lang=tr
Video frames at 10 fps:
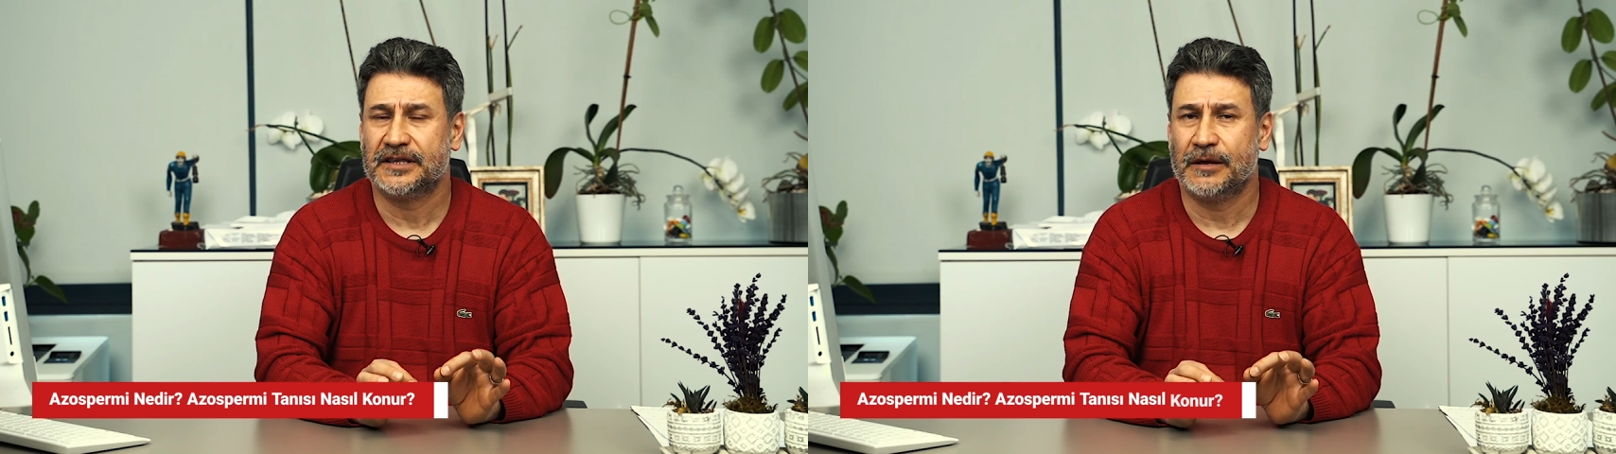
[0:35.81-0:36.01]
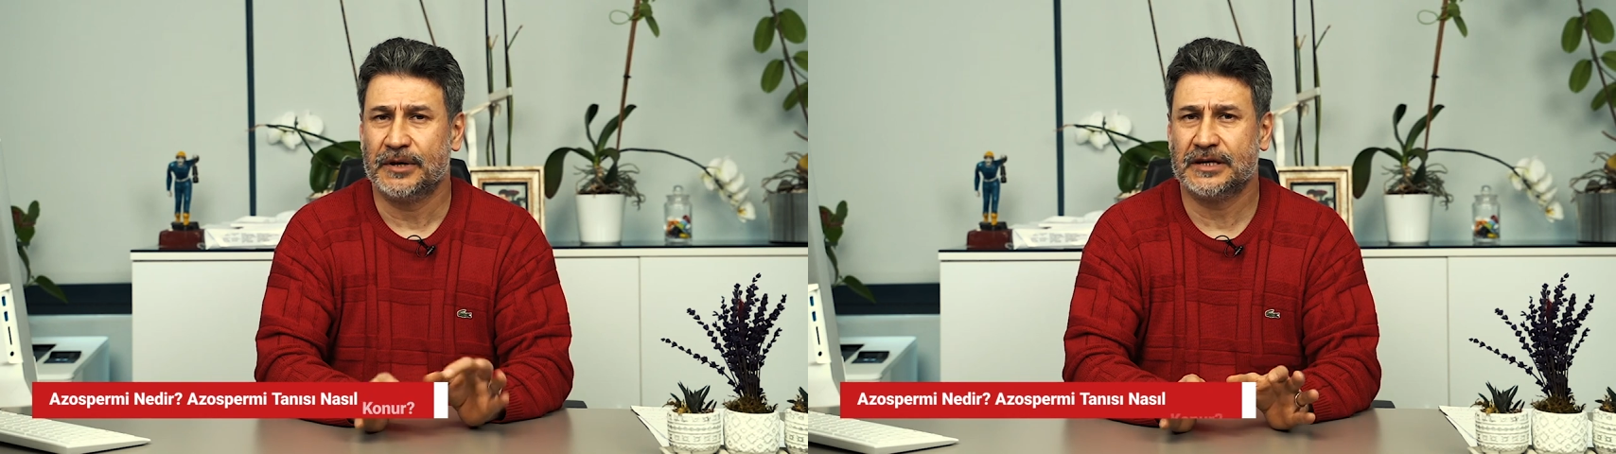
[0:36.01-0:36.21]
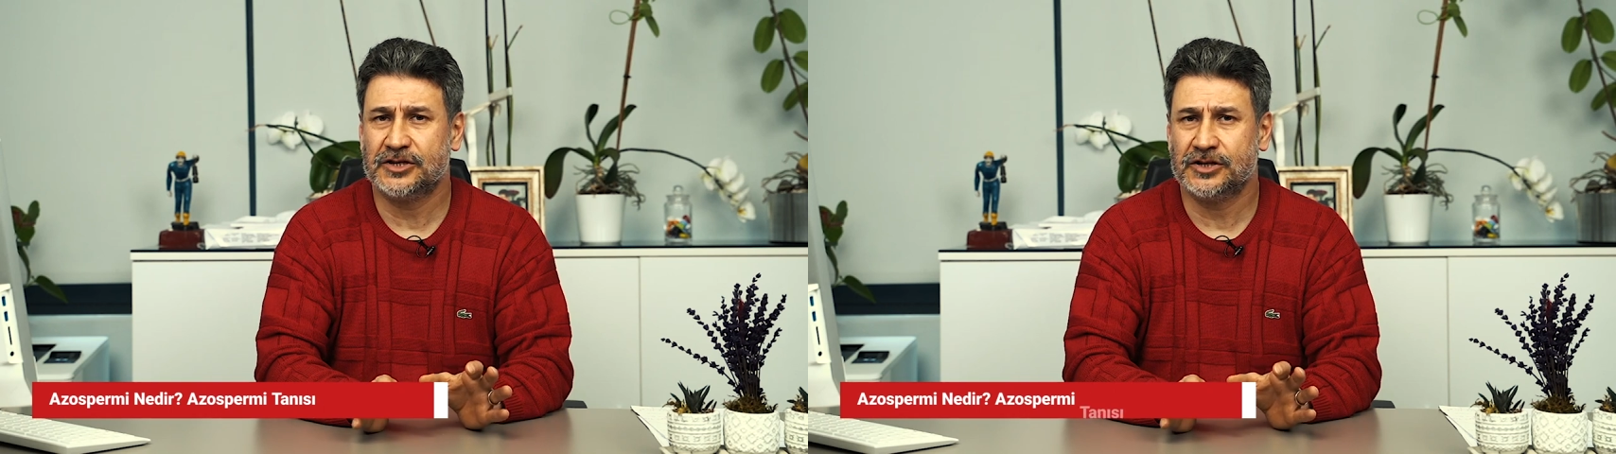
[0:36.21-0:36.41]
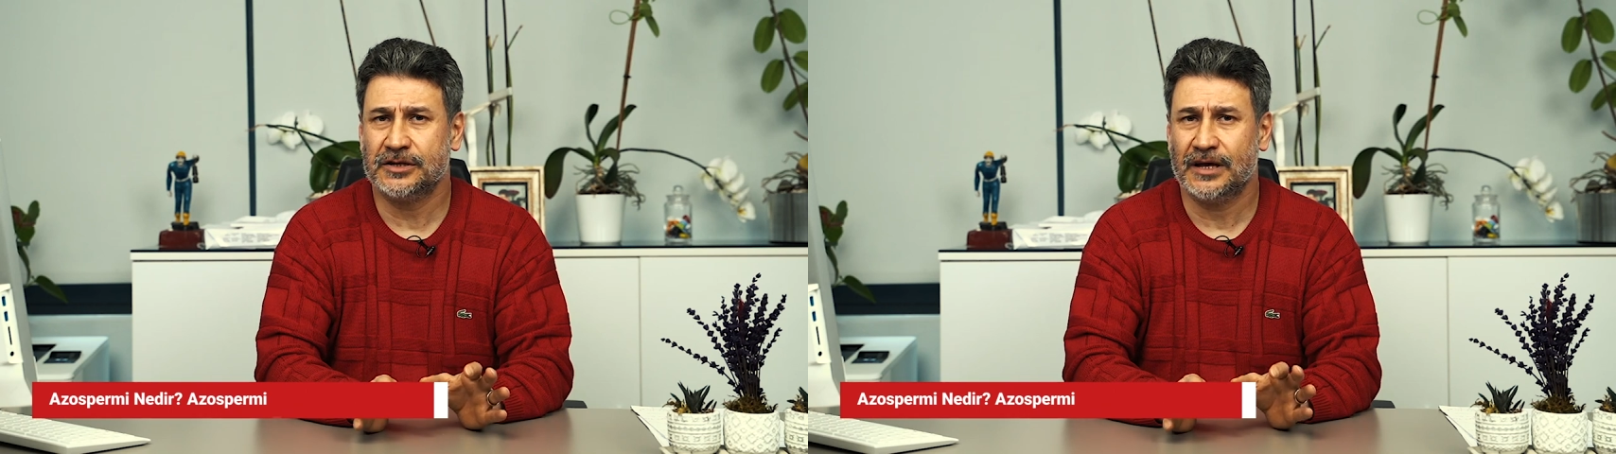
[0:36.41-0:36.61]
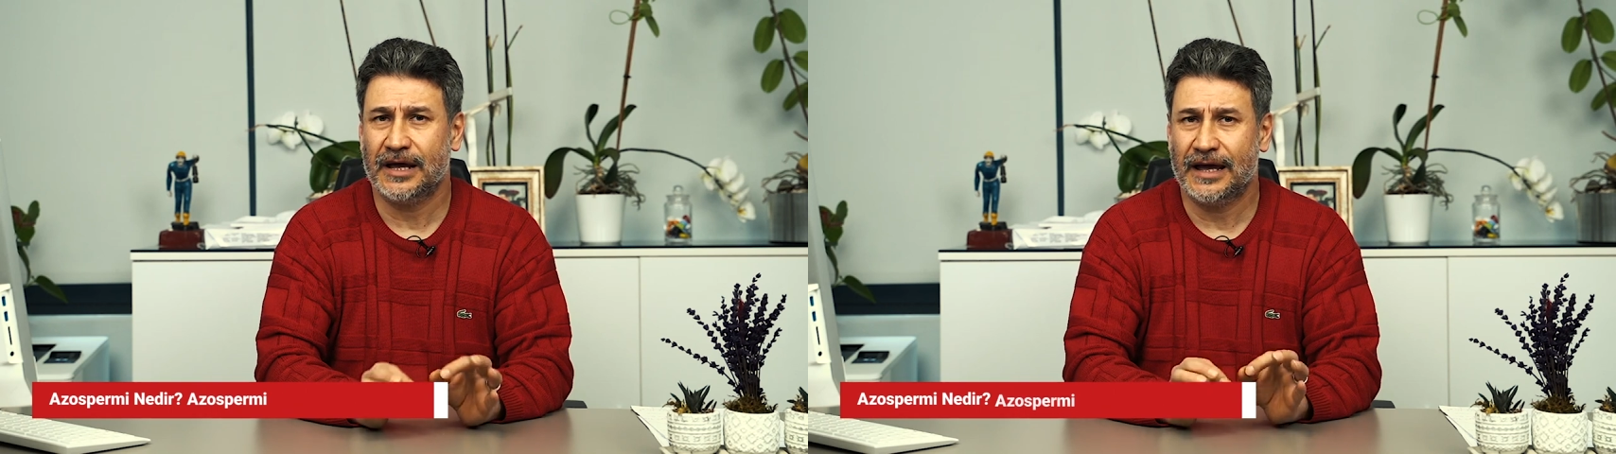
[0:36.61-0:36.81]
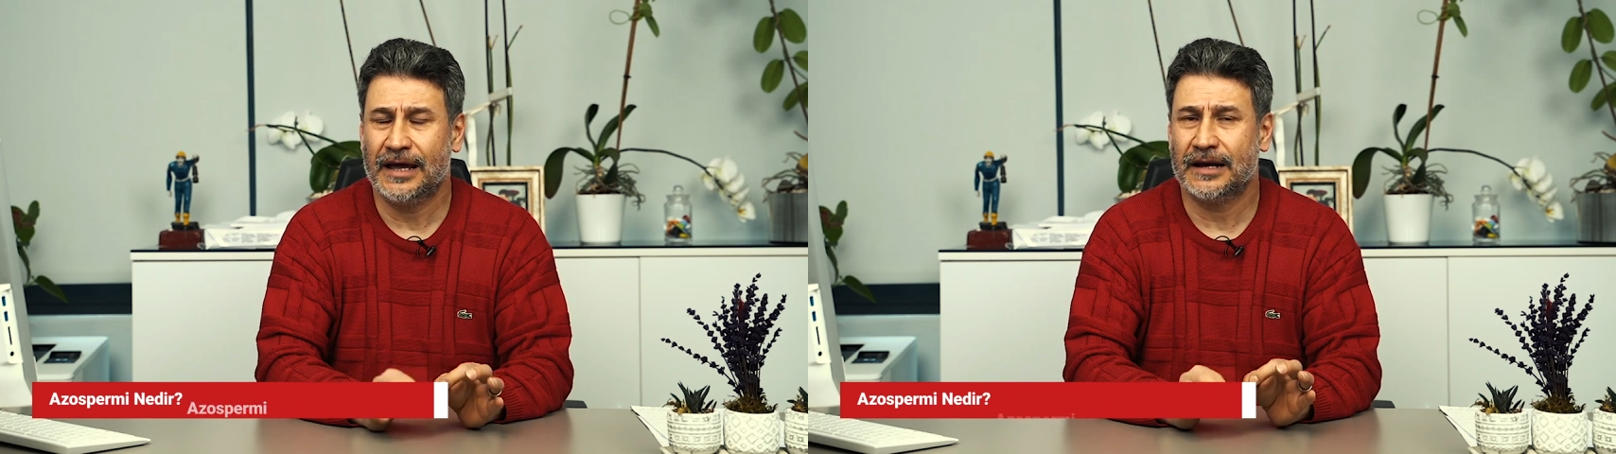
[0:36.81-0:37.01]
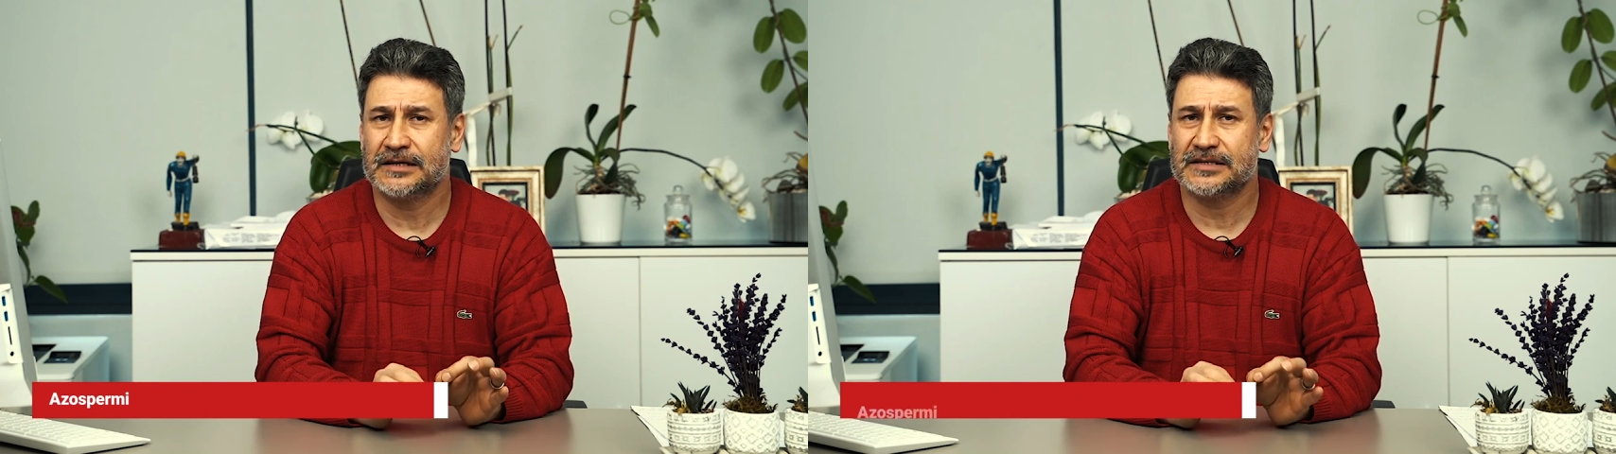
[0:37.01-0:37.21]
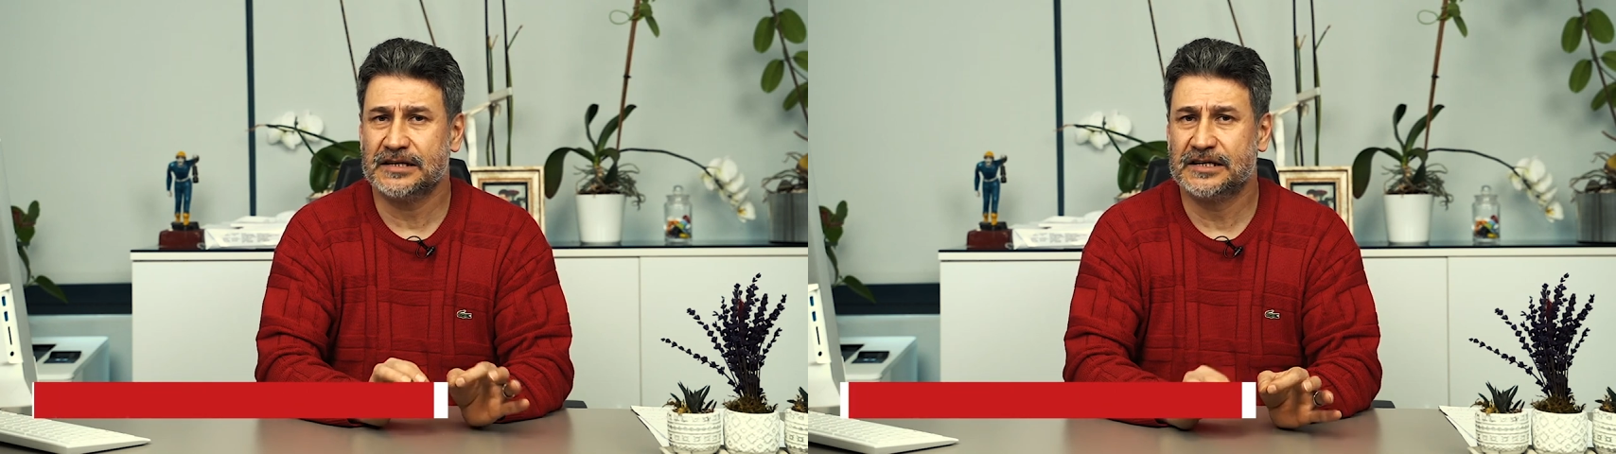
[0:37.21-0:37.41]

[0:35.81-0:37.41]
demek için en az